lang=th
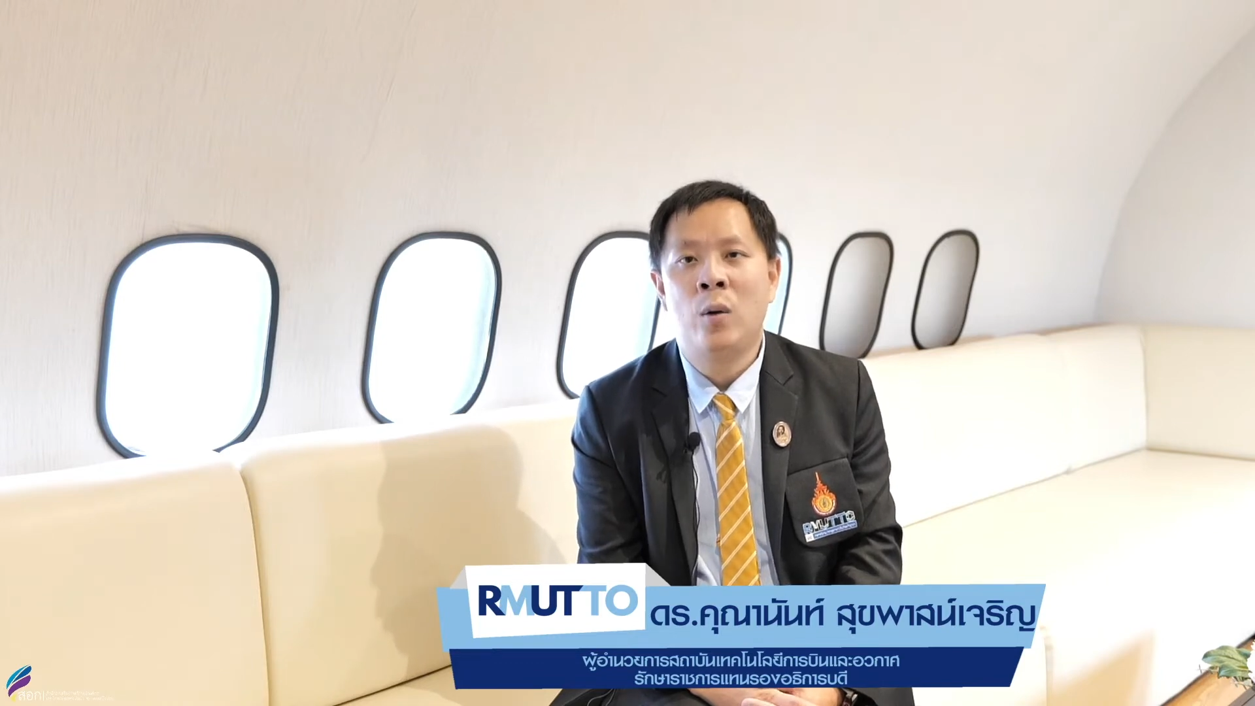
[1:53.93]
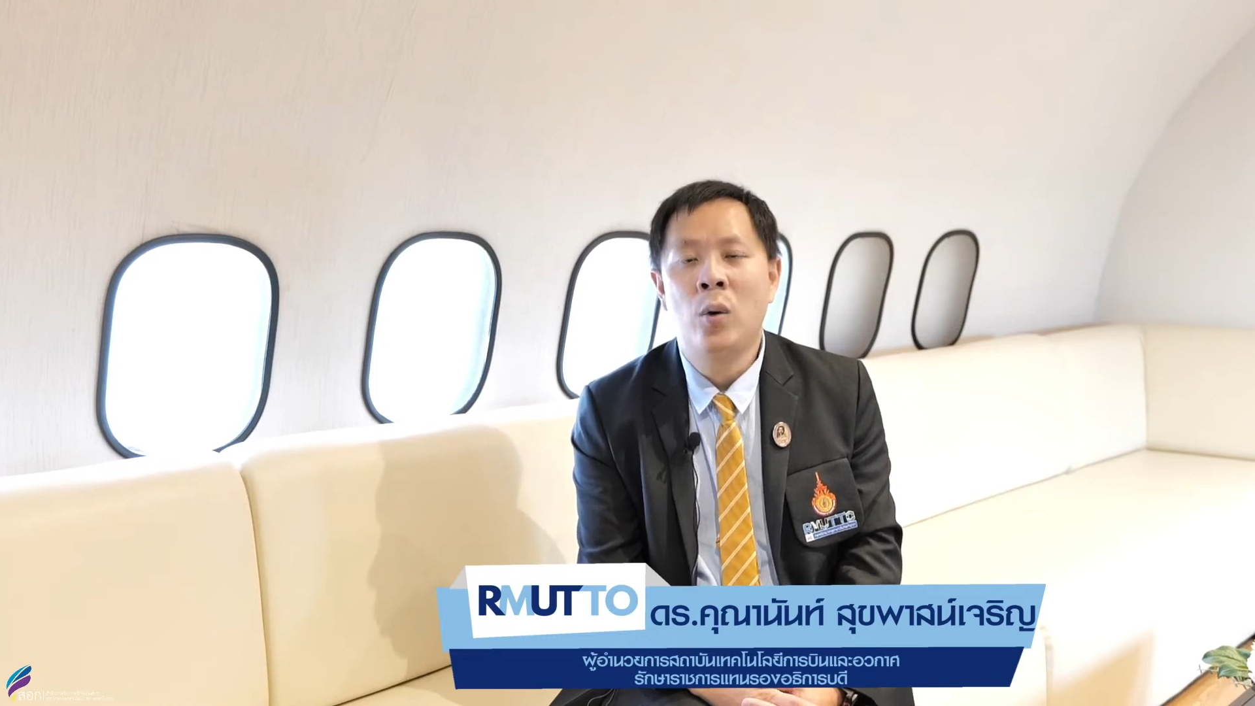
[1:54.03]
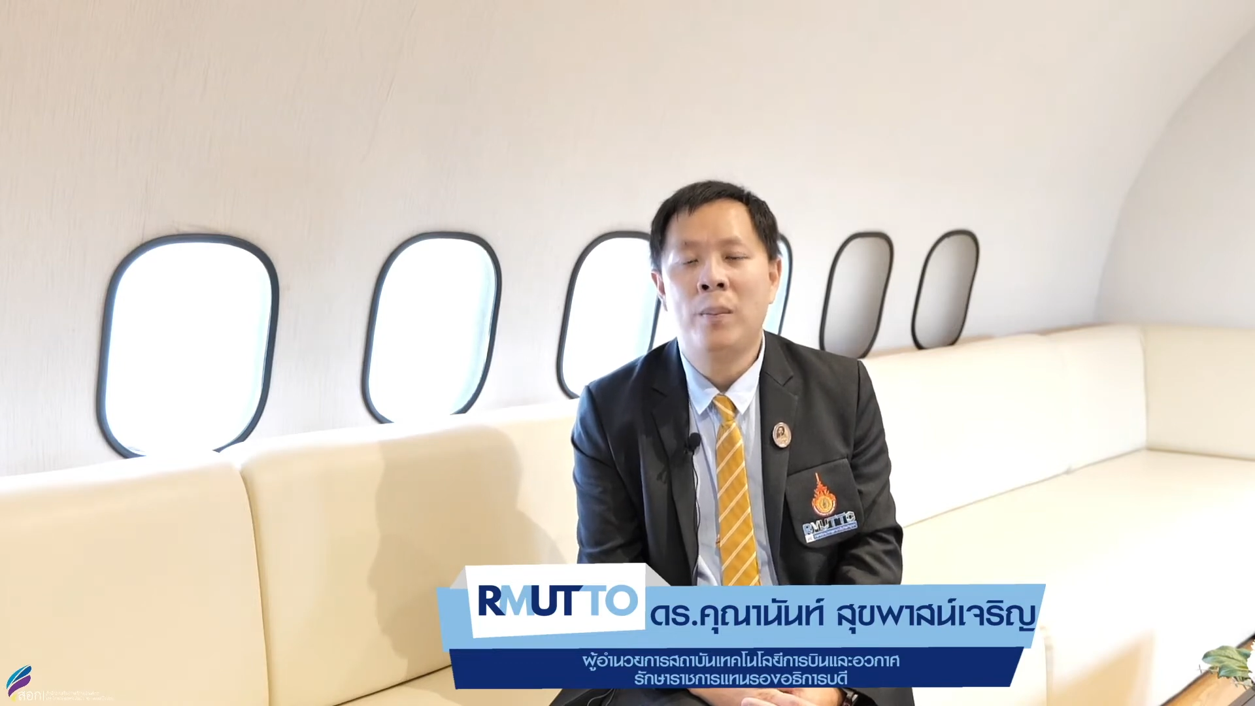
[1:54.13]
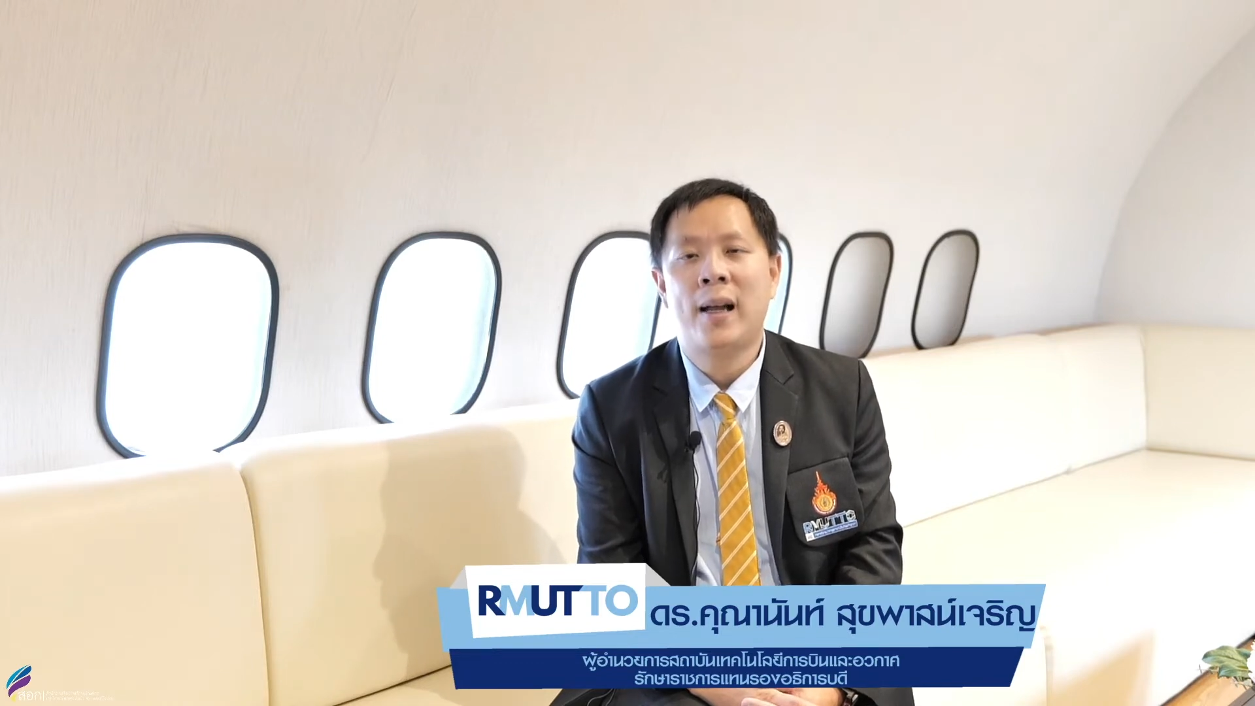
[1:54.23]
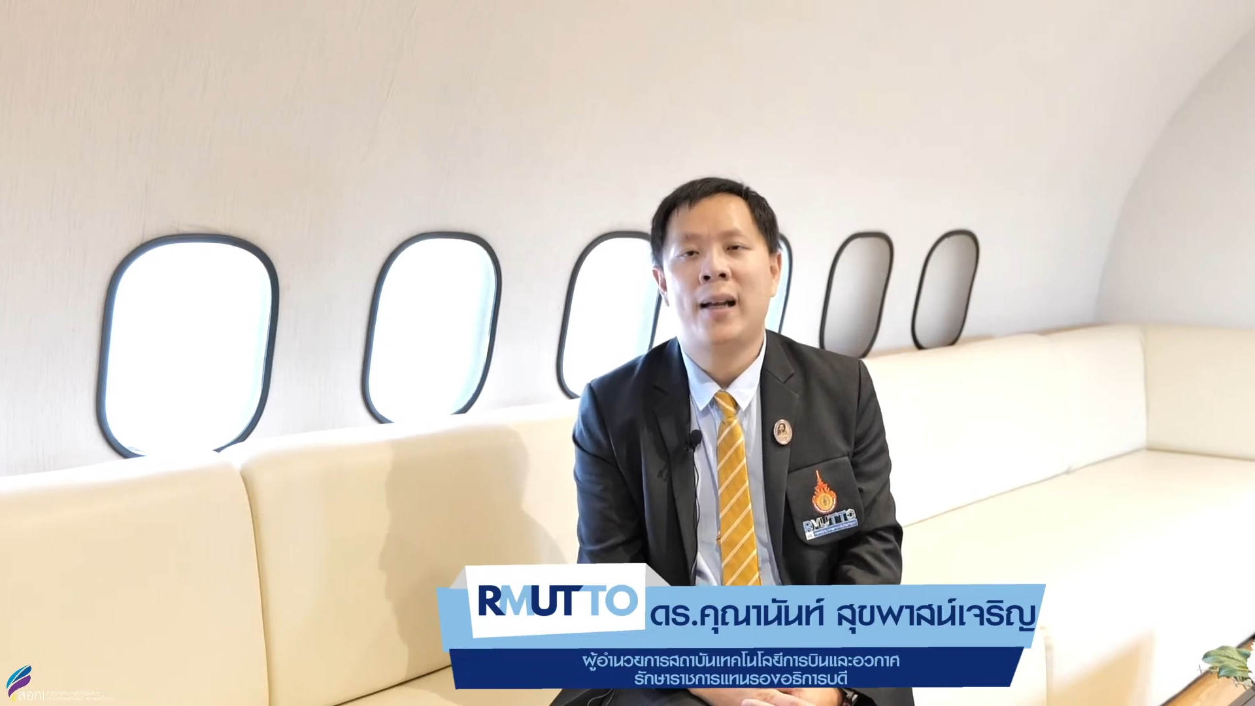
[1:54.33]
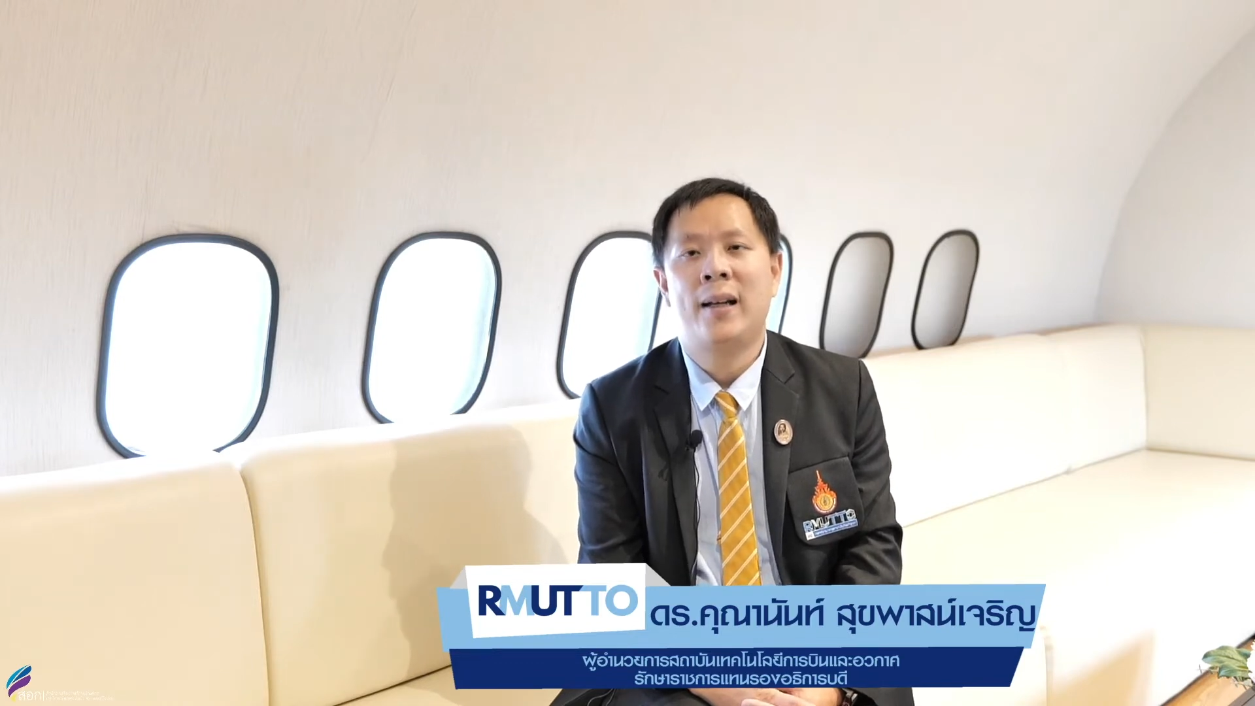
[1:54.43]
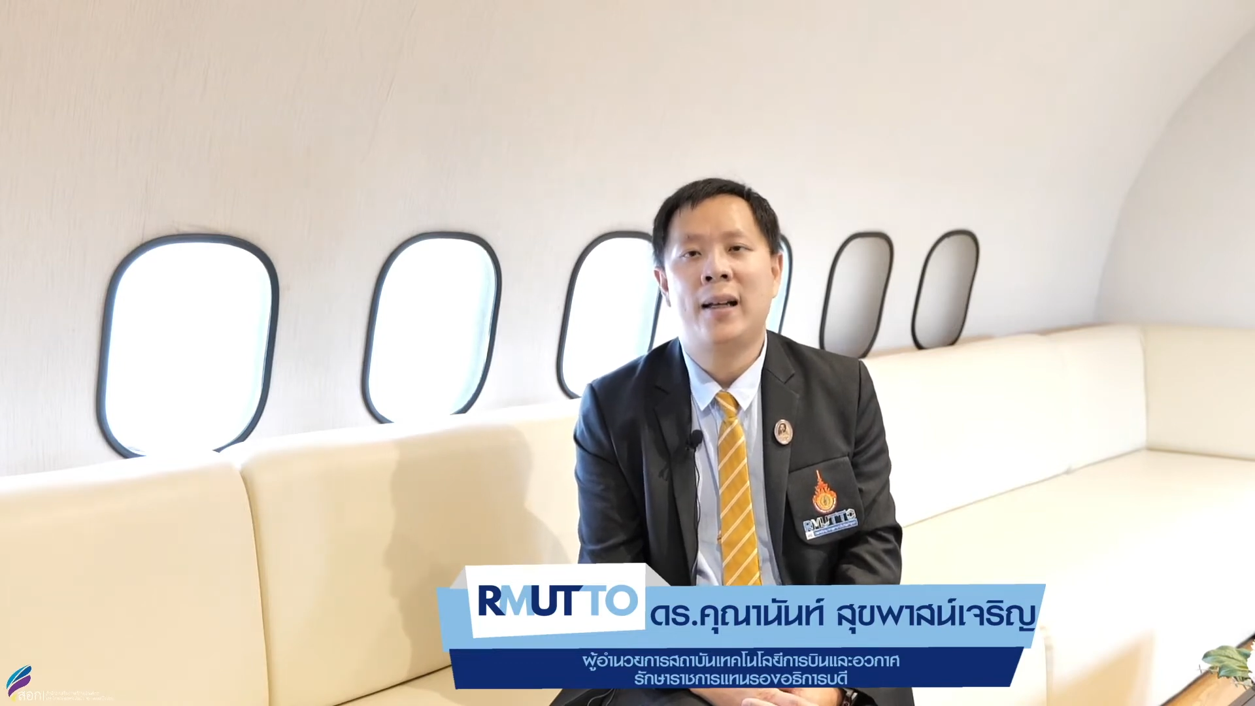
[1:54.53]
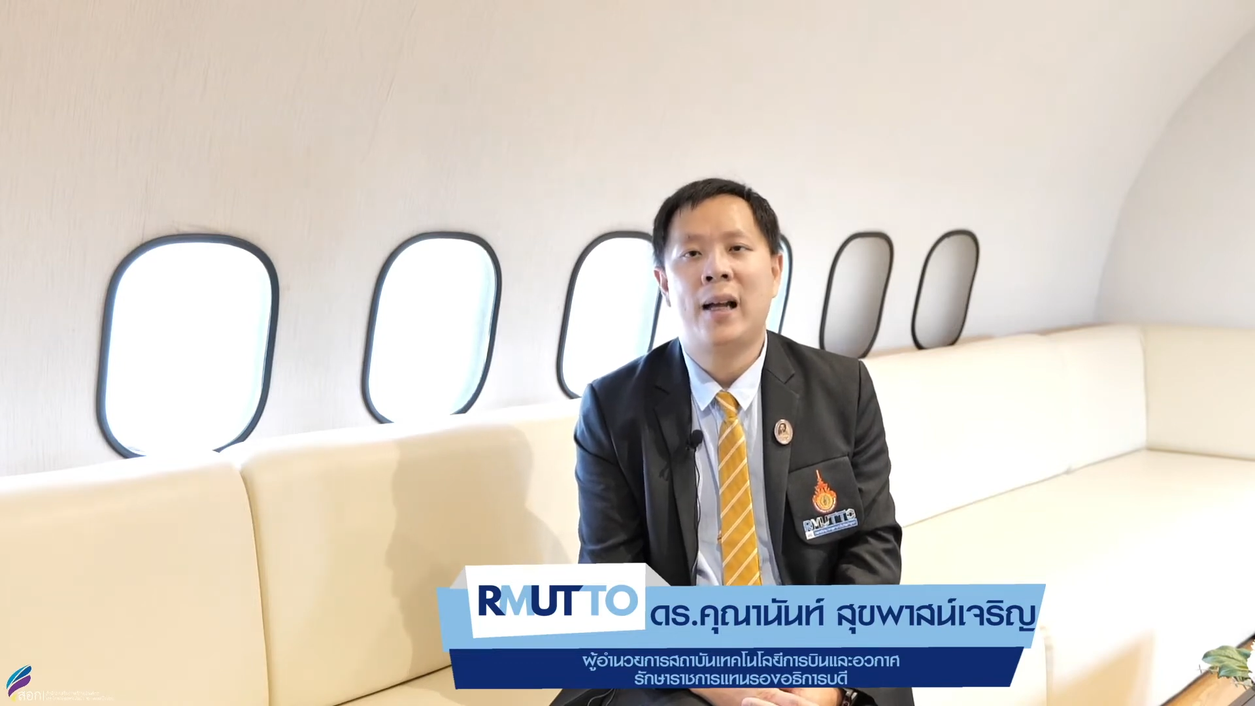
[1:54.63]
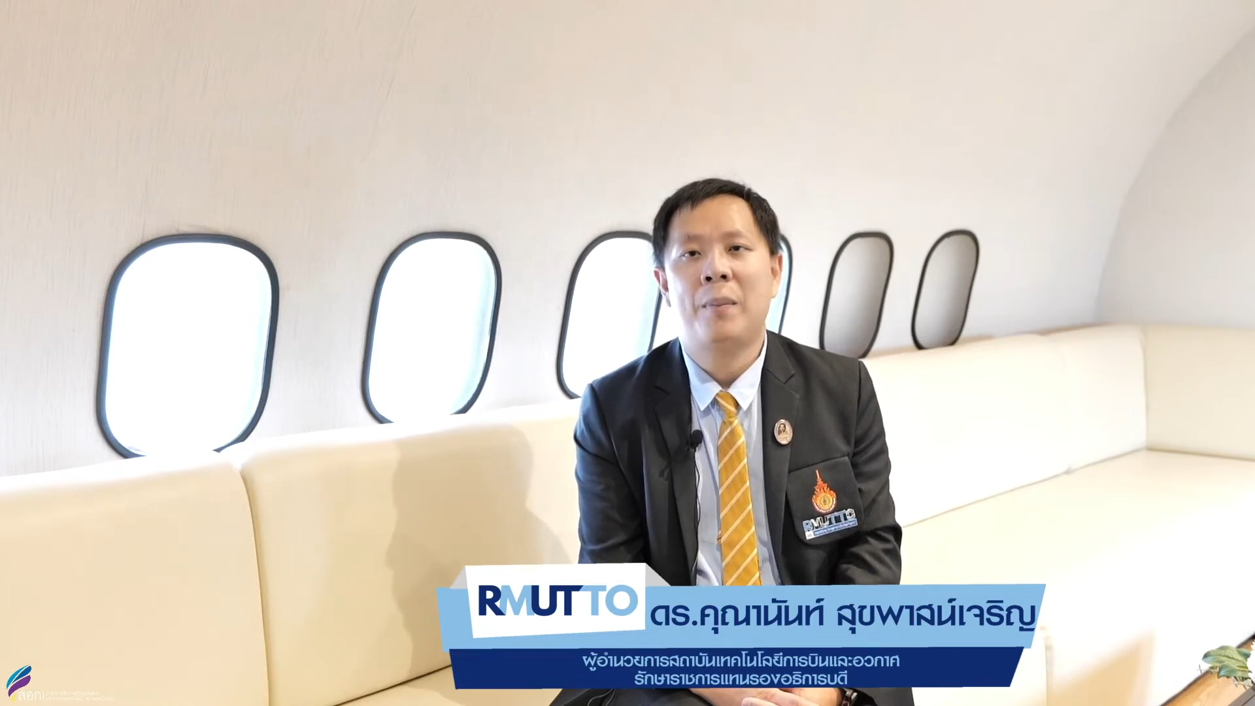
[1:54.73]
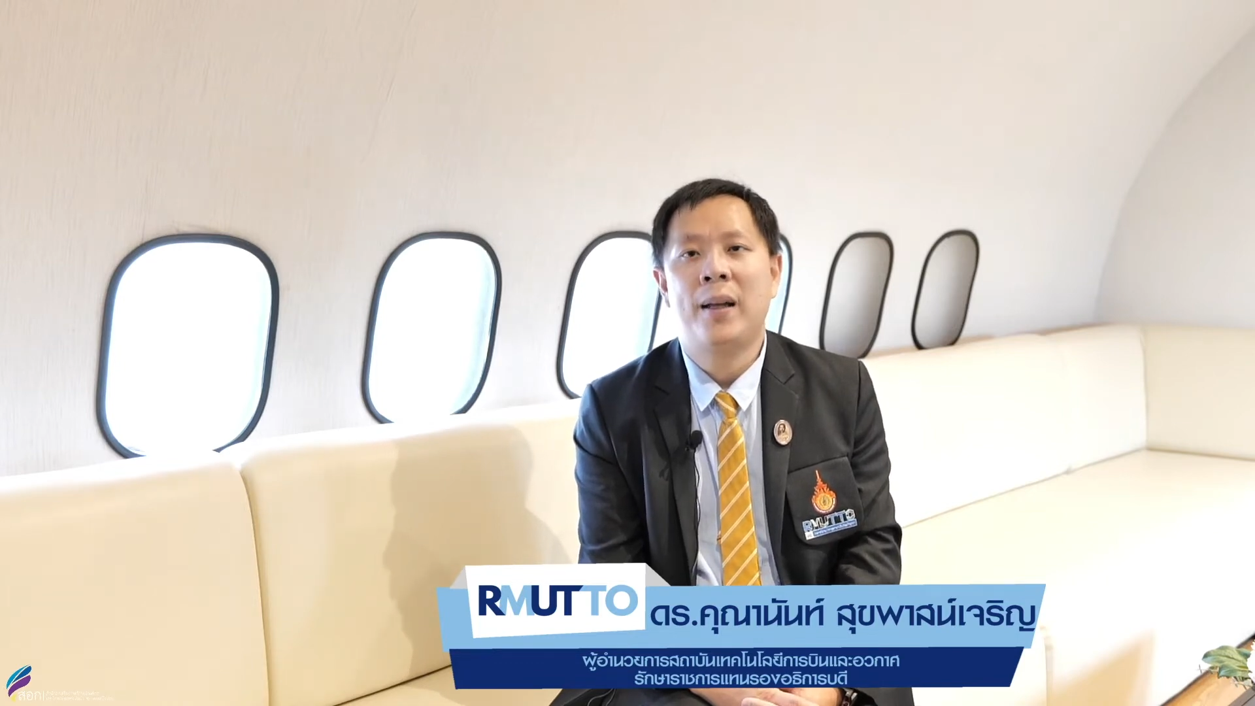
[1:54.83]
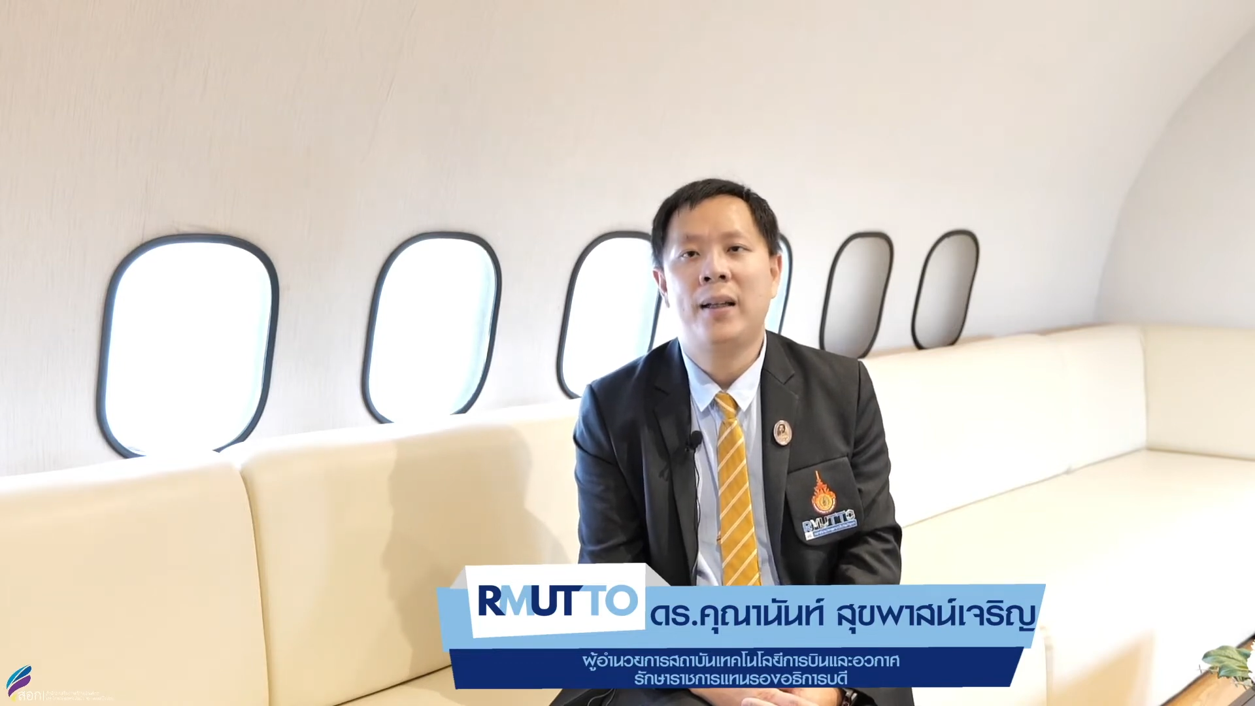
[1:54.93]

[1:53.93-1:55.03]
ร่วมกันนะครับ